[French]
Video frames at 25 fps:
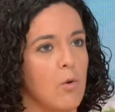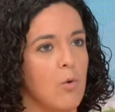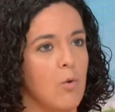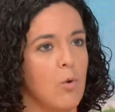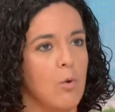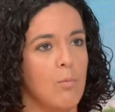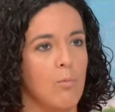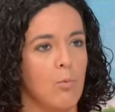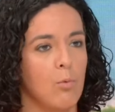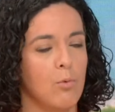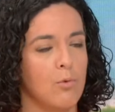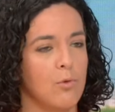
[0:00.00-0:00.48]
le
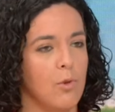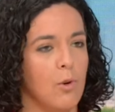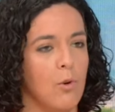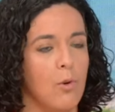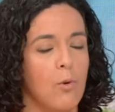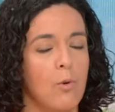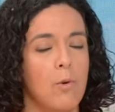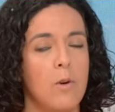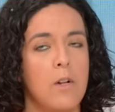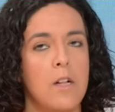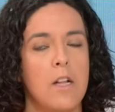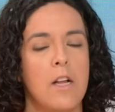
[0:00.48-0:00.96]

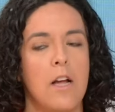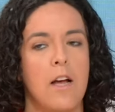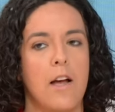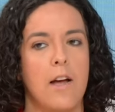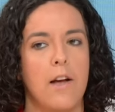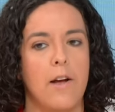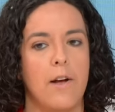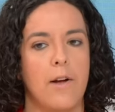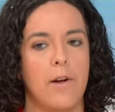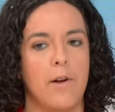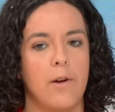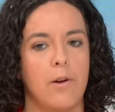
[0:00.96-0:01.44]
montant
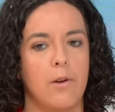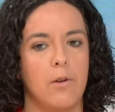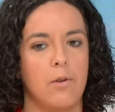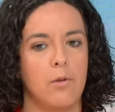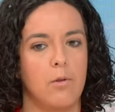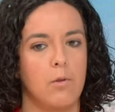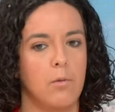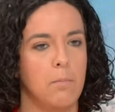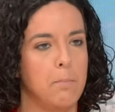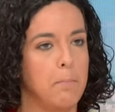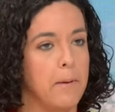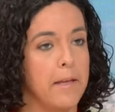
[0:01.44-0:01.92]

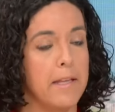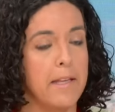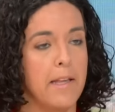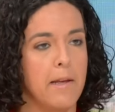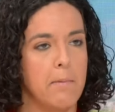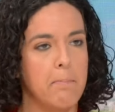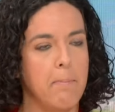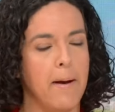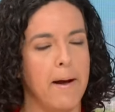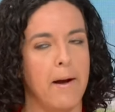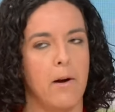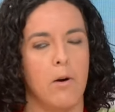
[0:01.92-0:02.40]
euh, payé
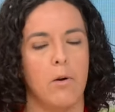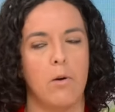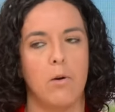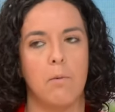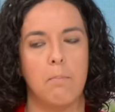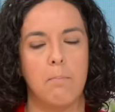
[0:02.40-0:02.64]
par,